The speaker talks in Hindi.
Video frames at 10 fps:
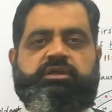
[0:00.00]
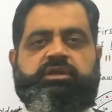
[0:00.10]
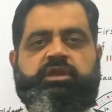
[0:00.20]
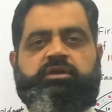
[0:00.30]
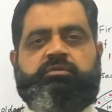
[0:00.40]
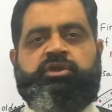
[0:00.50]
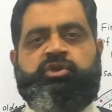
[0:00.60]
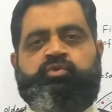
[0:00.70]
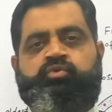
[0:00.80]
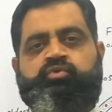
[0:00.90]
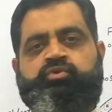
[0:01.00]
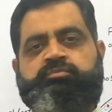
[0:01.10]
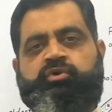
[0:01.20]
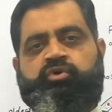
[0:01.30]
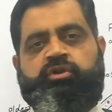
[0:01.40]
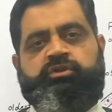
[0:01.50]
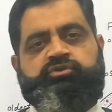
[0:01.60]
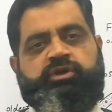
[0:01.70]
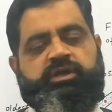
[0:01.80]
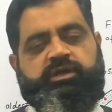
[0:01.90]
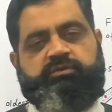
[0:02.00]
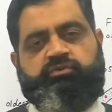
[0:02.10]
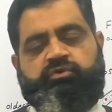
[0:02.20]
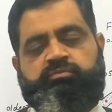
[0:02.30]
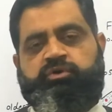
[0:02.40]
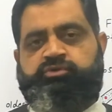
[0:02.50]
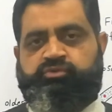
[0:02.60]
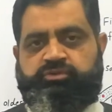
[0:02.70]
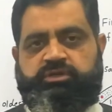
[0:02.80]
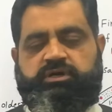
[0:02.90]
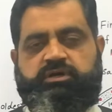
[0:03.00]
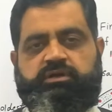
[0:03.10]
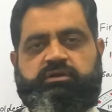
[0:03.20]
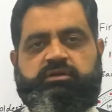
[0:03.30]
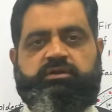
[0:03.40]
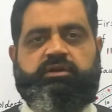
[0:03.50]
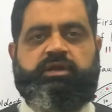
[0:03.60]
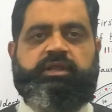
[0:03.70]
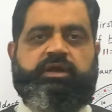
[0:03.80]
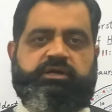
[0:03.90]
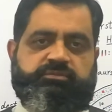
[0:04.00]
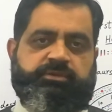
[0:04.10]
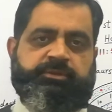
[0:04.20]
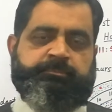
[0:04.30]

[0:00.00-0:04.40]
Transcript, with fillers: एक ह्यूज बॉल जो है वो मौजूद था कायनात में